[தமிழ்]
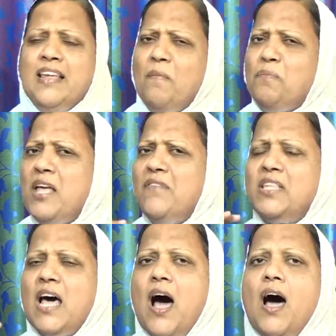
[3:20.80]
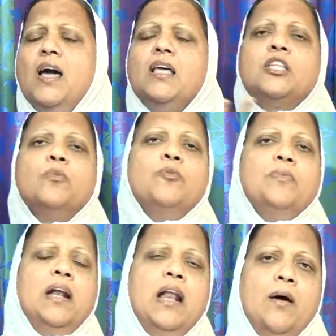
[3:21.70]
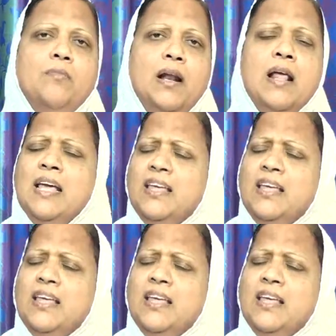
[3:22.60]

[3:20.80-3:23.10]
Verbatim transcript: எந்தவித ஆயத்தமும் இல்லாமல்